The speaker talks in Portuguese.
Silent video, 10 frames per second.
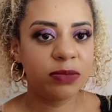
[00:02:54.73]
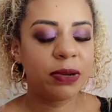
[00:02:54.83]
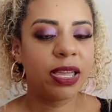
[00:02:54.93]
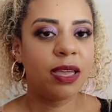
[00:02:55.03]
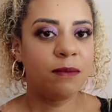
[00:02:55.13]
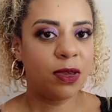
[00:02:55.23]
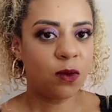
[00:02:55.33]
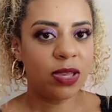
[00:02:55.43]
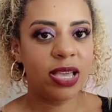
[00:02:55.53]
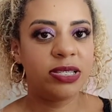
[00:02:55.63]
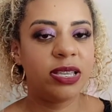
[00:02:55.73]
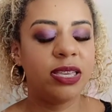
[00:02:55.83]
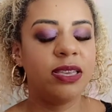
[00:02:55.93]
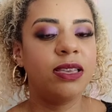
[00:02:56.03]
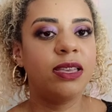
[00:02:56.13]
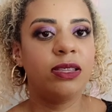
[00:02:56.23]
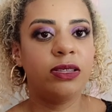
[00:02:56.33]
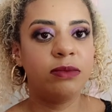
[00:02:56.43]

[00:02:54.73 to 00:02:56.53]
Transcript: para quem me conhece aqui,